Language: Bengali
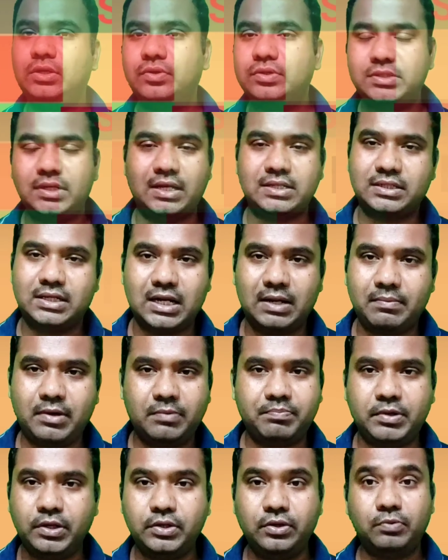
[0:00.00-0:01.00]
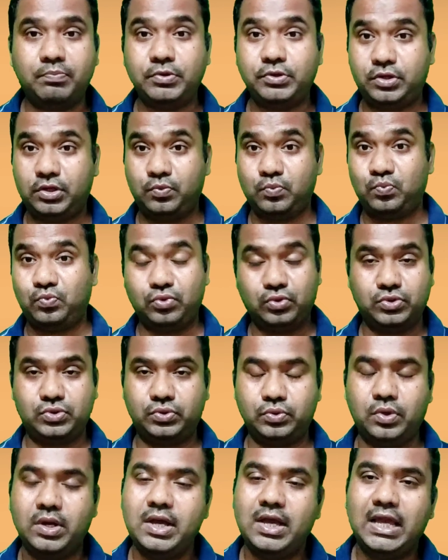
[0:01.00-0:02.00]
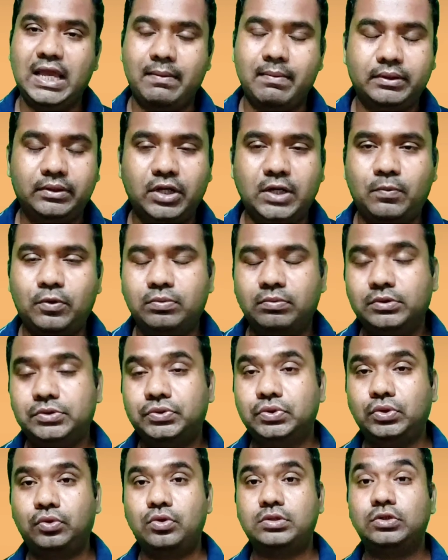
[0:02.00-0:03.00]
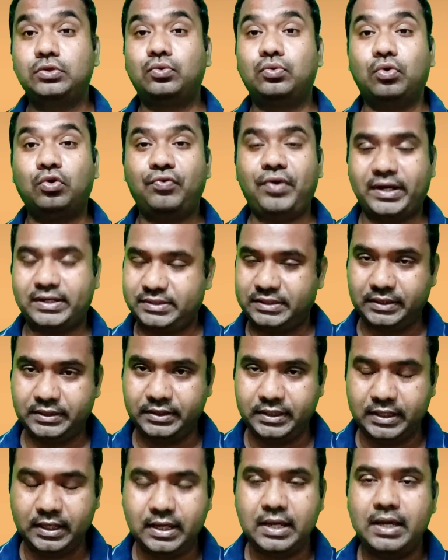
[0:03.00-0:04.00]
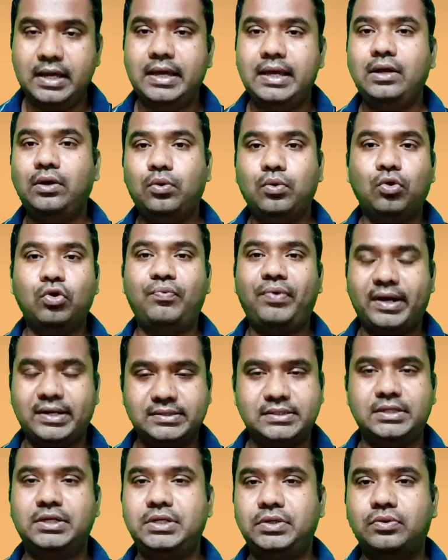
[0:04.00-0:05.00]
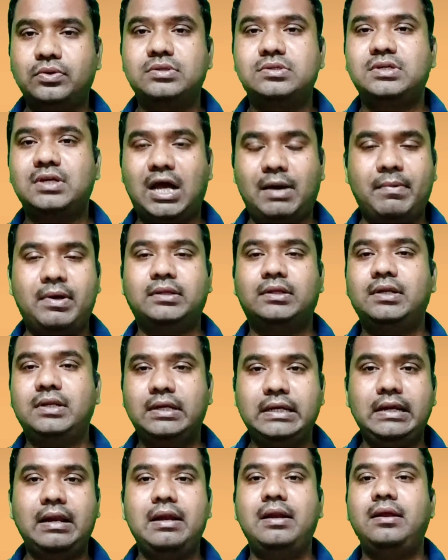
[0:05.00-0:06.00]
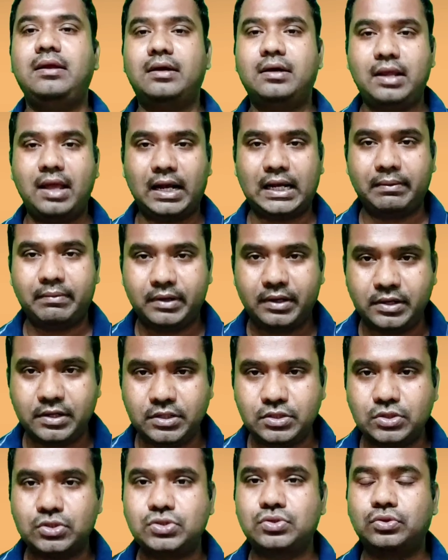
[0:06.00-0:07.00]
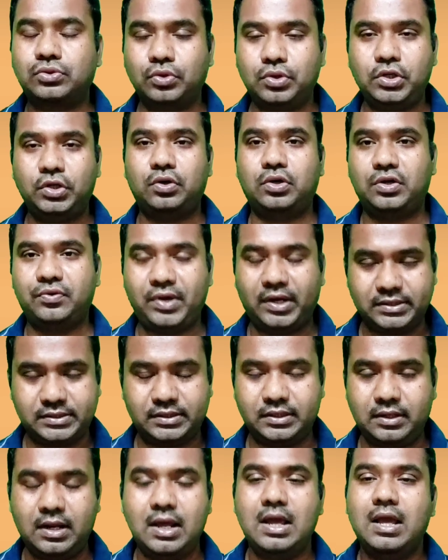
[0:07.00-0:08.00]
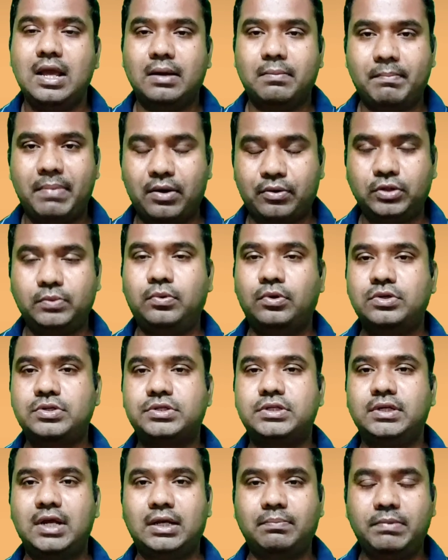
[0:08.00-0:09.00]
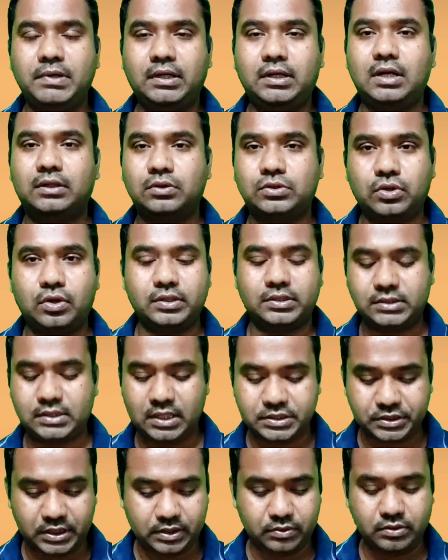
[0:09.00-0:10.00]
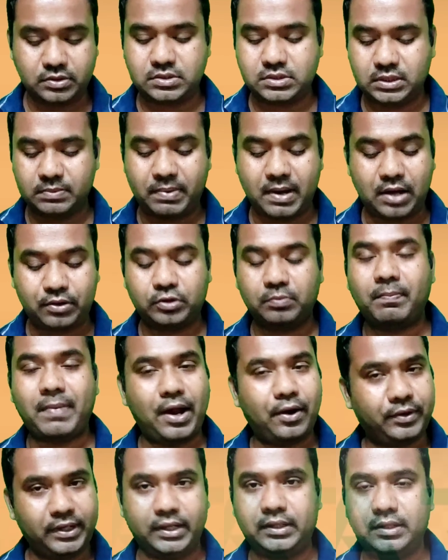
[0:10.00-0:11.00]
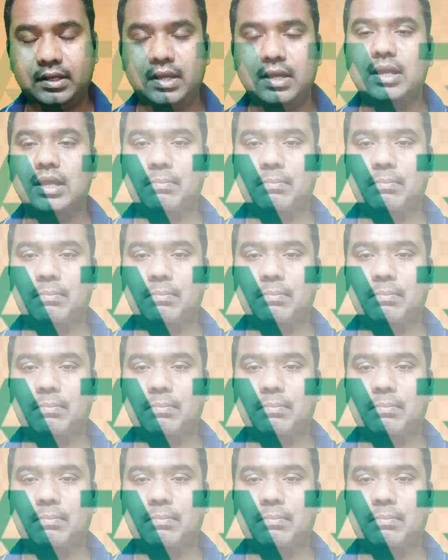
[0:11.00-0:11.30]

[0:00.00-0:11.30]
ছিল হচ্ছে আজকে আমার ভিডিও বিষয়বস্তু এবার তাহলে প্রথমে শুরু করছি ভ্যাকসিন দিয়ে এই ভ্যাকসিনটি হচ্ছে আমাদের ইন্ডিয়ার একেবারে নিজস্ব তৈরি করা ভ্যাকসিন ভারতবর্ষের এক বিখ্যাত সংস্থা সেটা হচ্ছে ভারত বায়োটেক